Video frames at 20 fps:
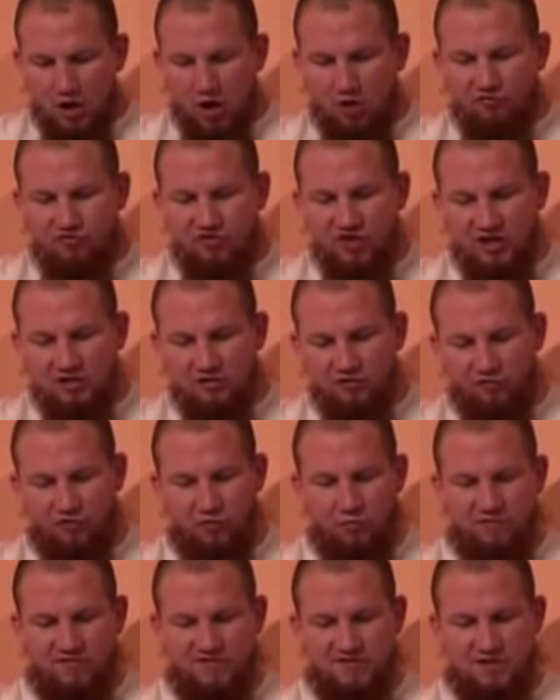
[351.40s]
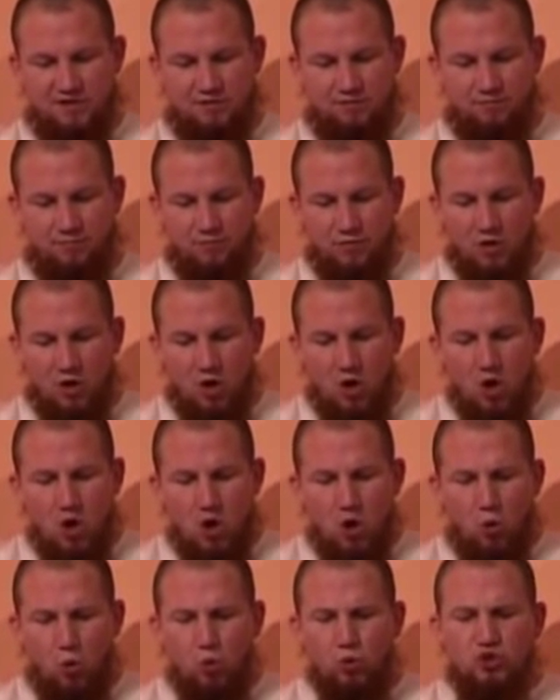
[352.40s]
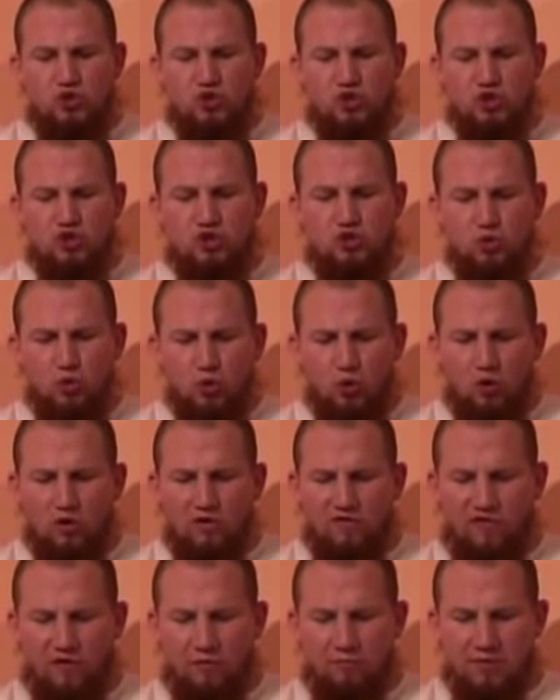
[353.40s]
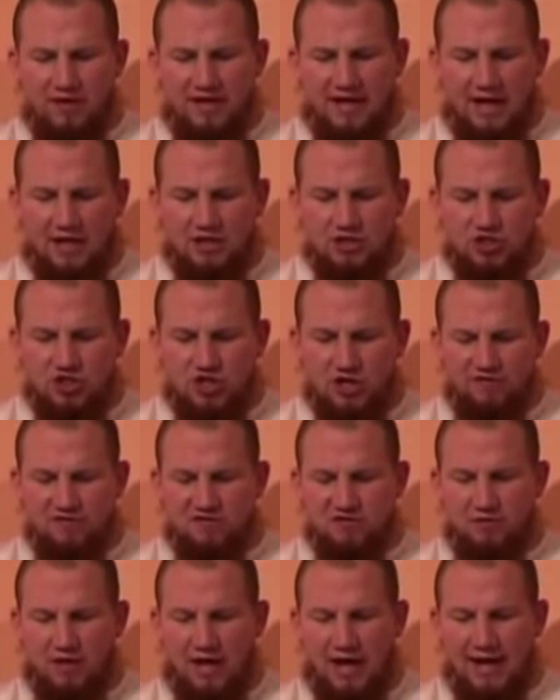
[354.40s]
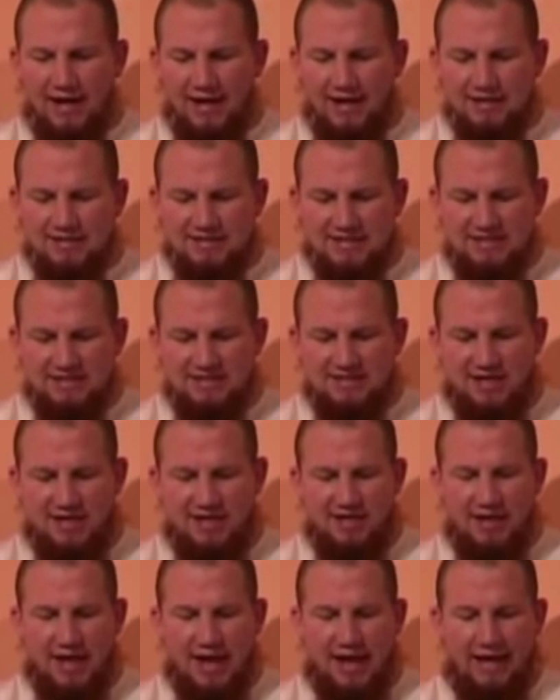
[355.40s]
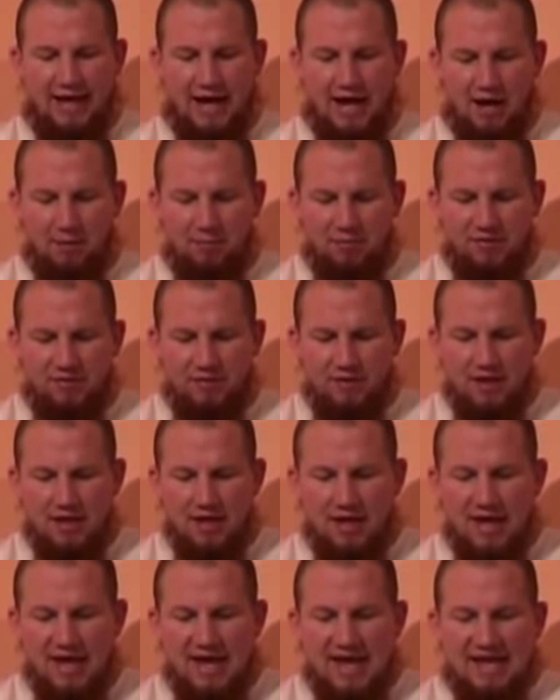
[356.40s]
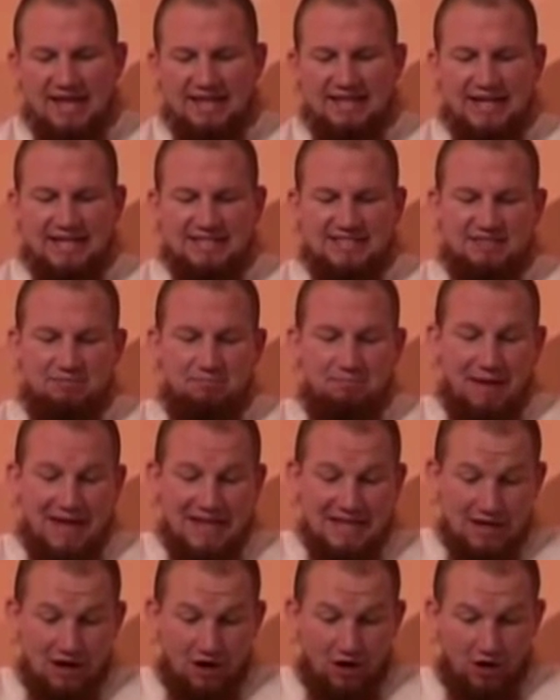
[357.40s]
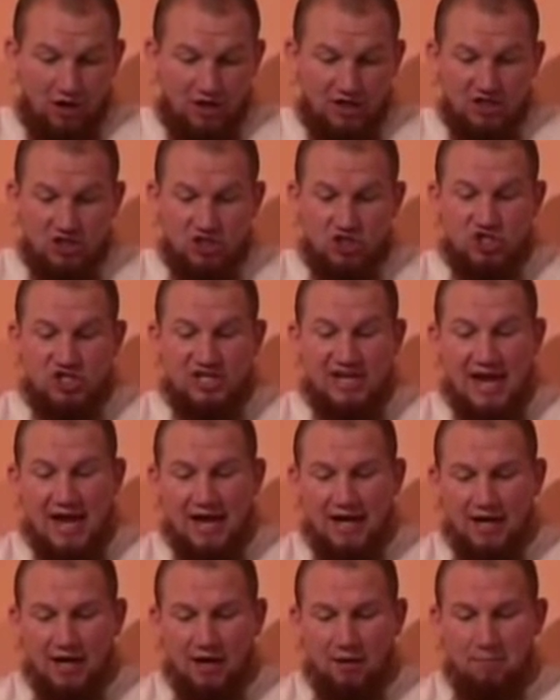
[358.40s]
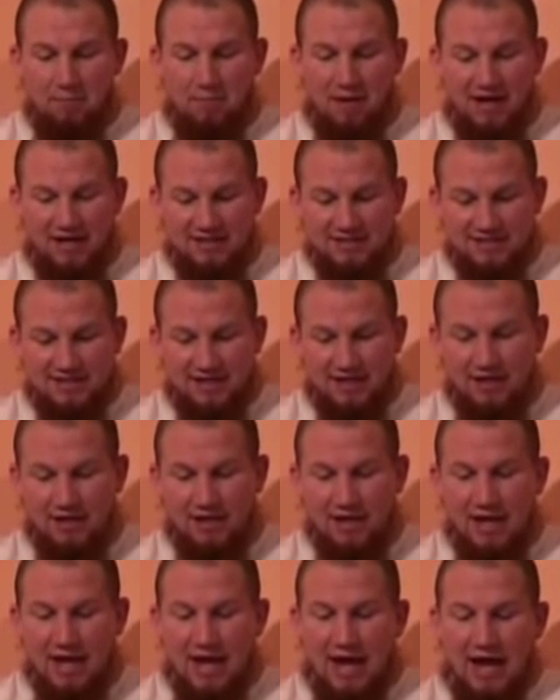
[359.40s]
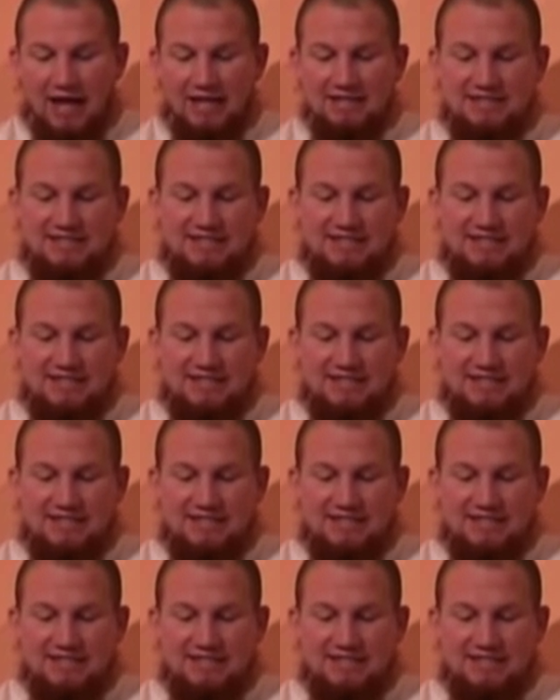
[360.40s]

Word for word: Auf Seite 15. Untersuchung von Bekanntschafts- und Heiratsanzeigen ergaben, dass Männer in stärkerem Maße an